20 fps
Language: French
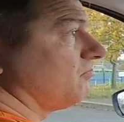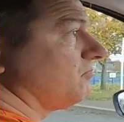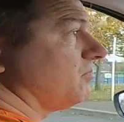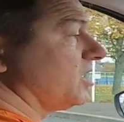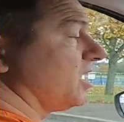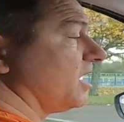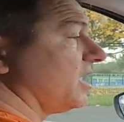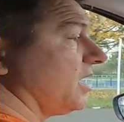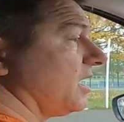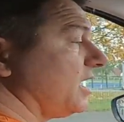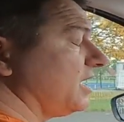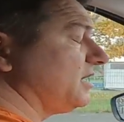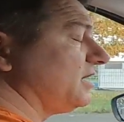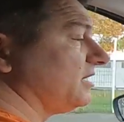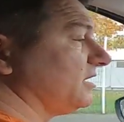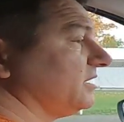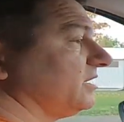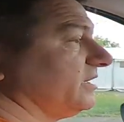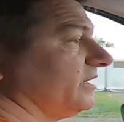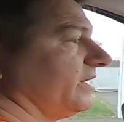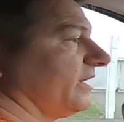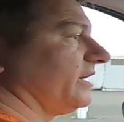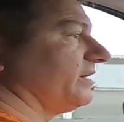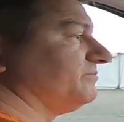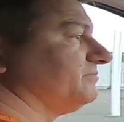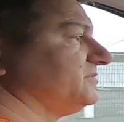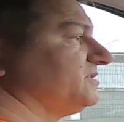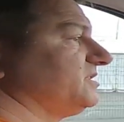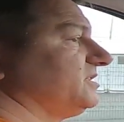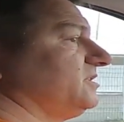mais elle, euh,
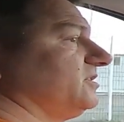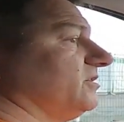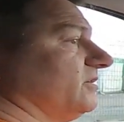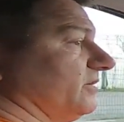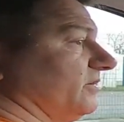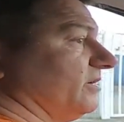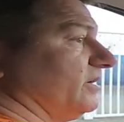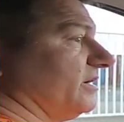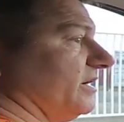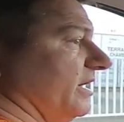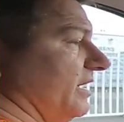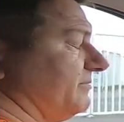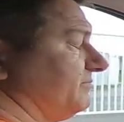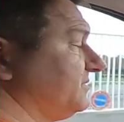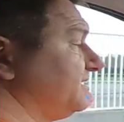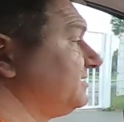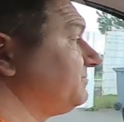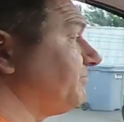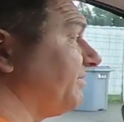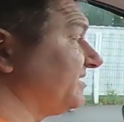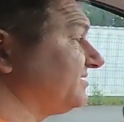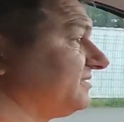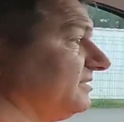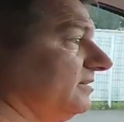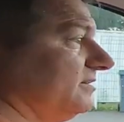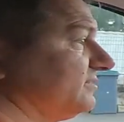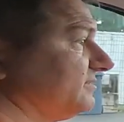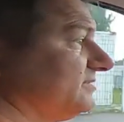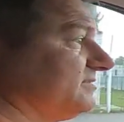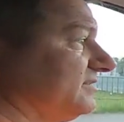elle, me dit, de
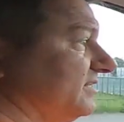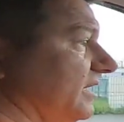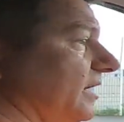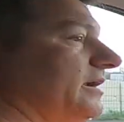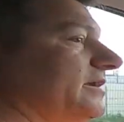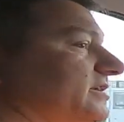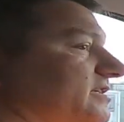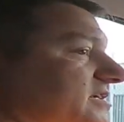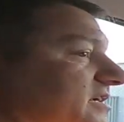passer. C'est elle